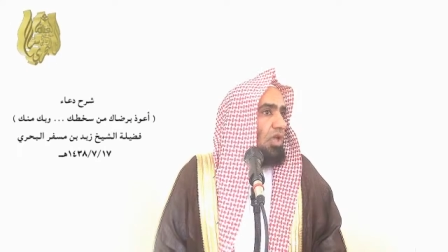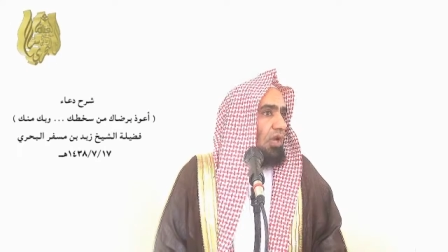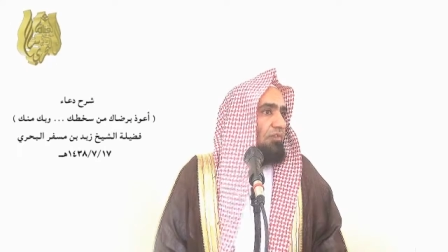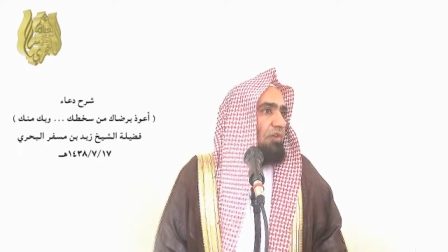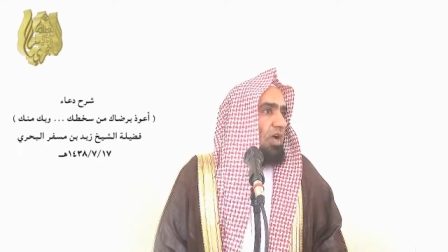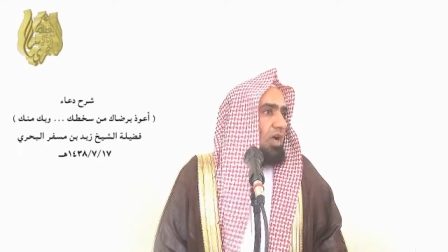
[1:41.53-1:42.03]

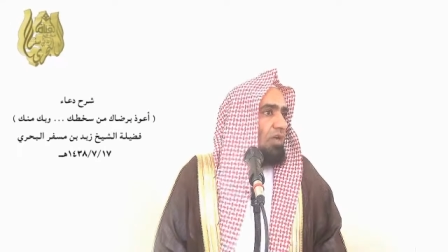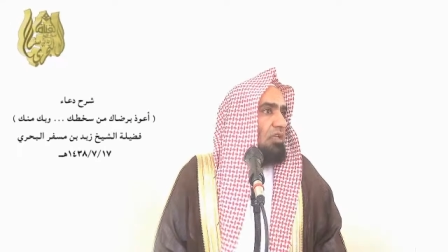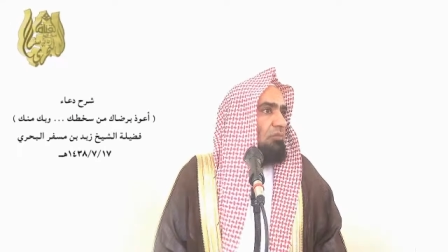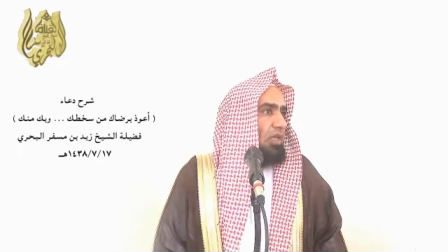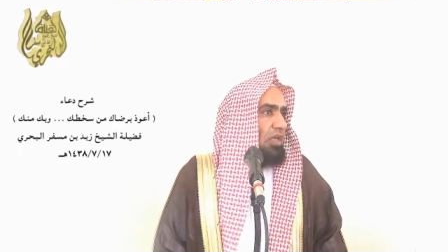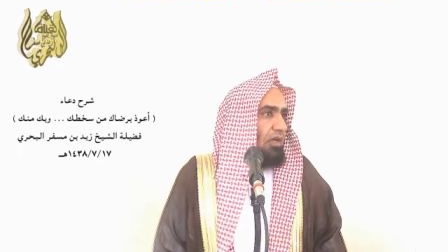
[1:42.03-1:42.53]
صرفها
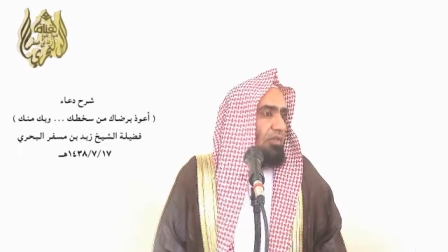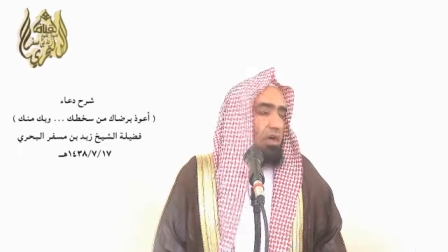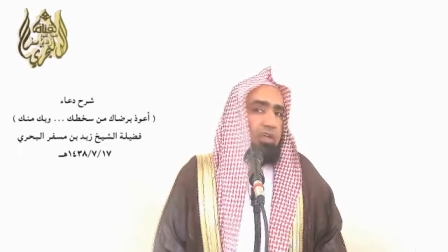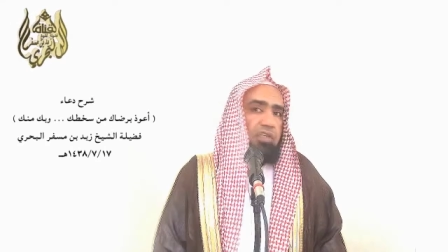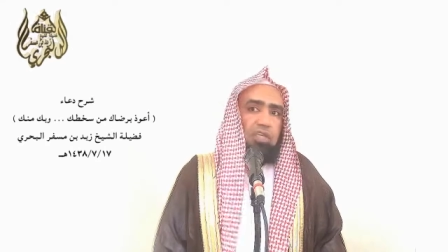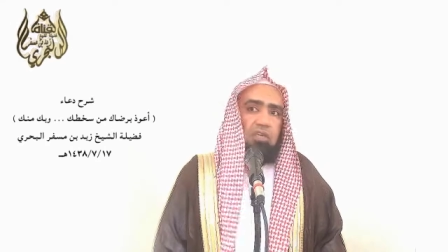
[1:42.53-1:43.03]
عنك
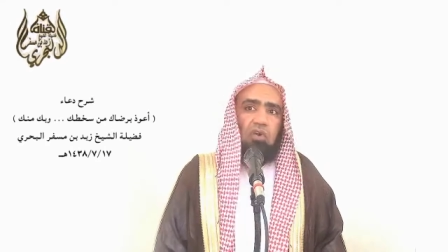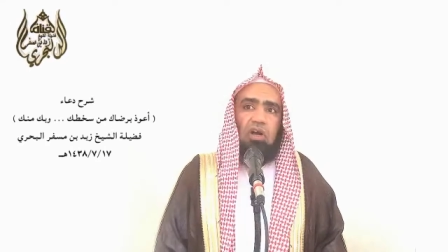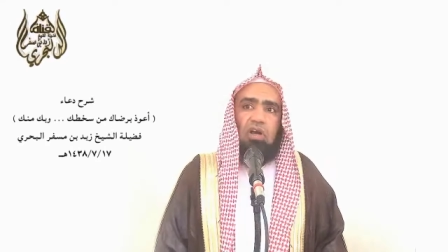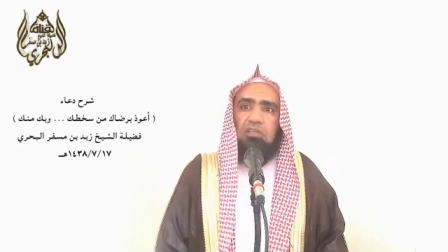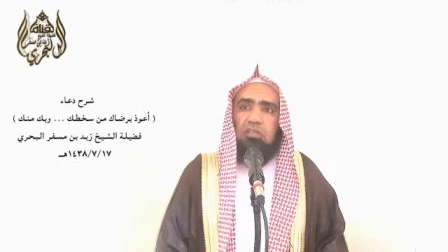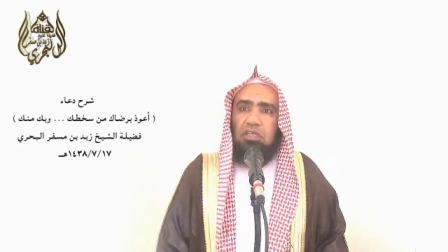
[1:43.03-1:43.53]
بقضائه
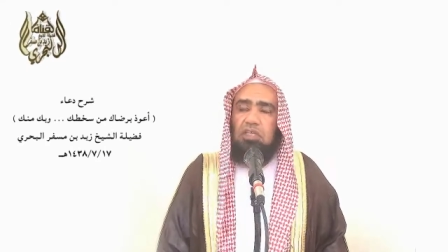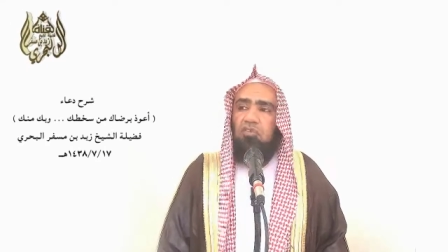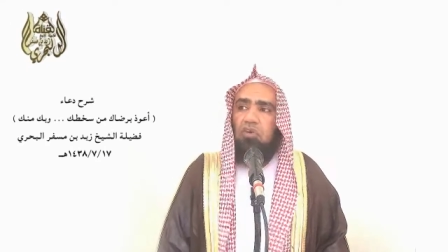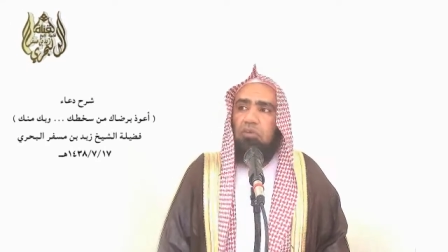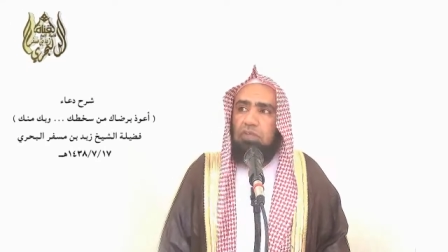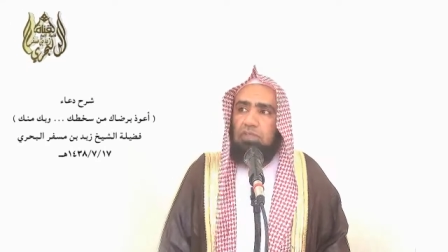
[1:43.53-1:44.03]

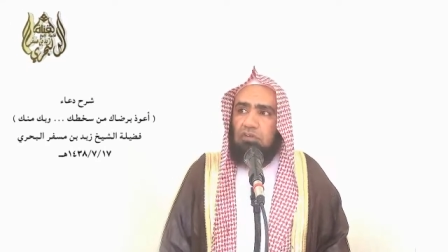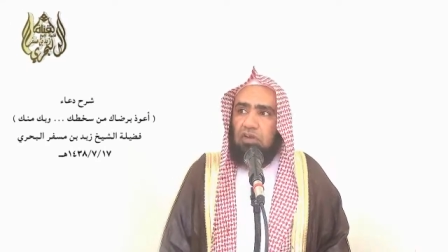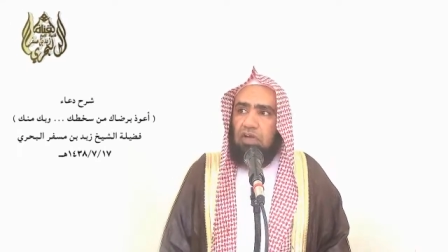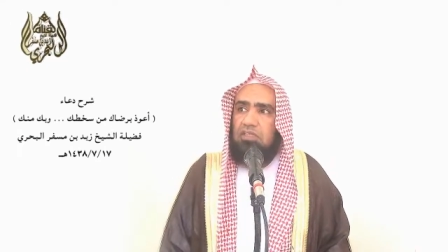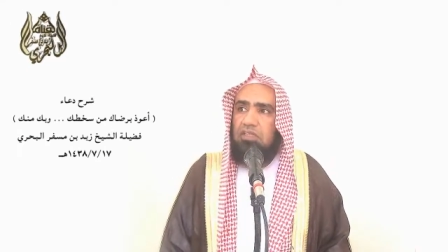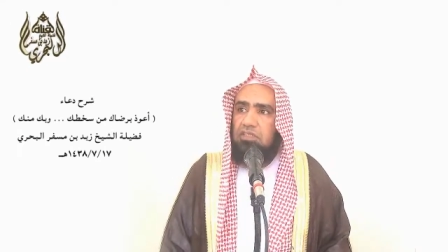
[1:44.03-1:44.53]
وقدره
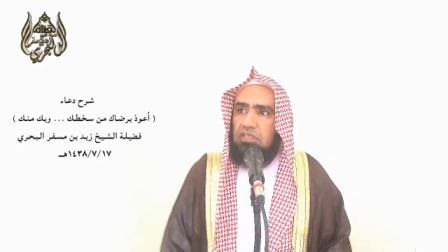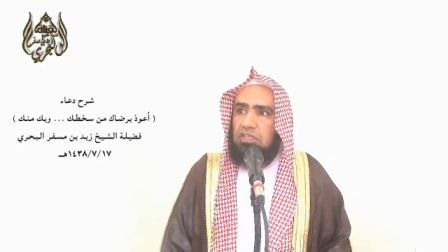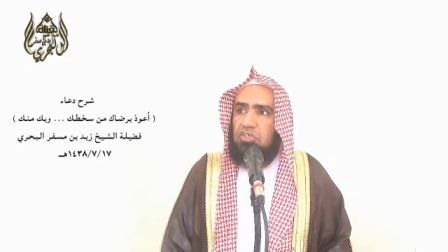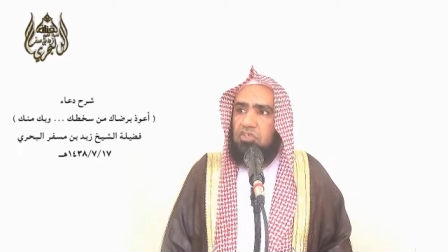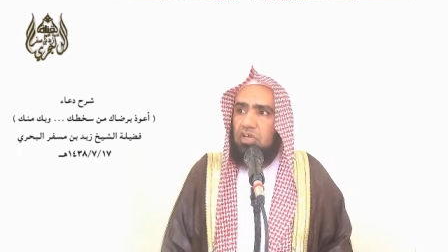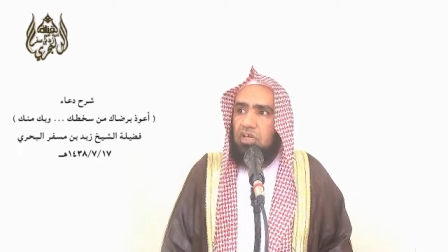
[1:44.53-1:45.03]

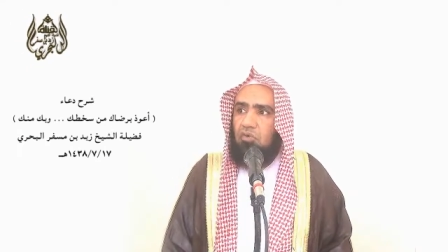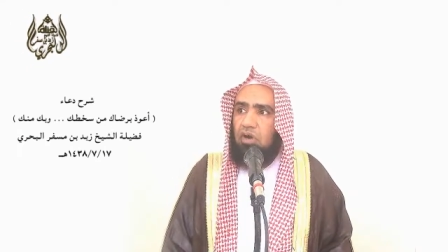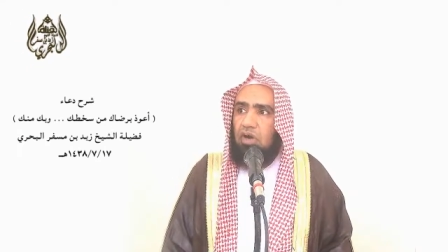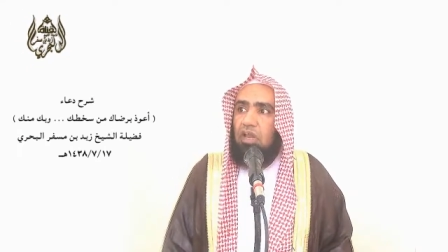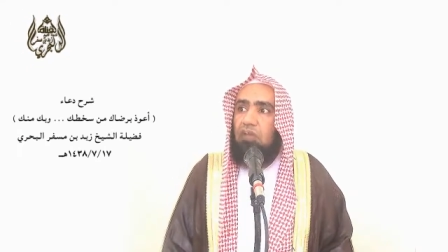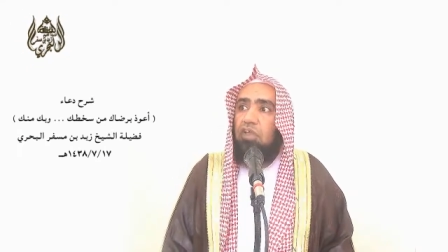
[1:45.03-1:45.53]
وبإرادته جل
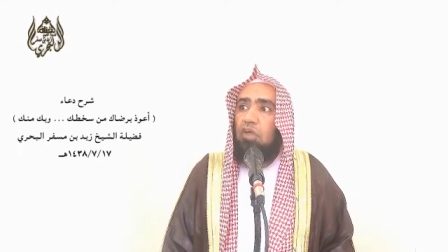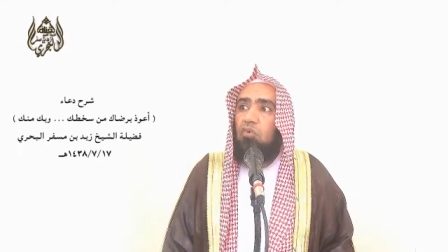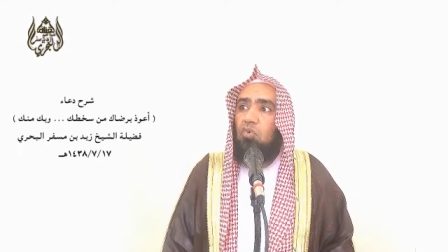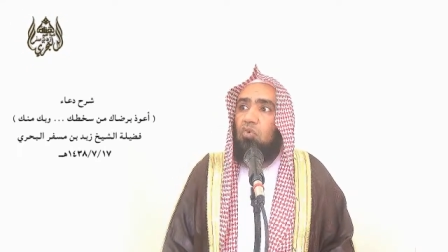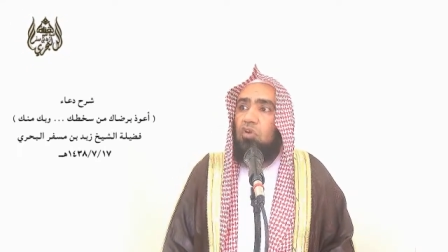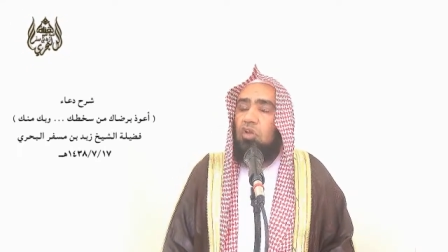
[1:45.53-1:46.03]
وعلا
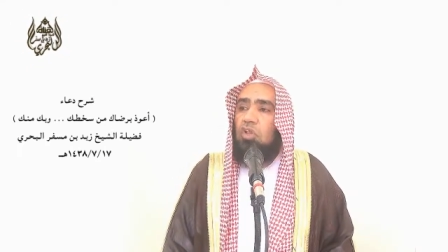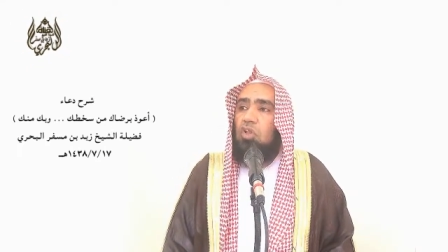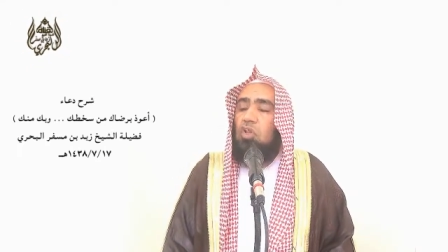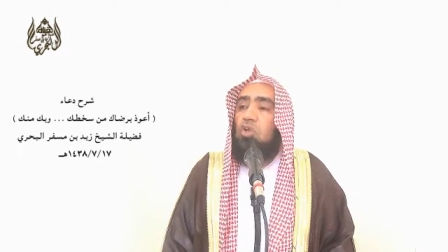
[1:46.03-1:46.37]
فيقول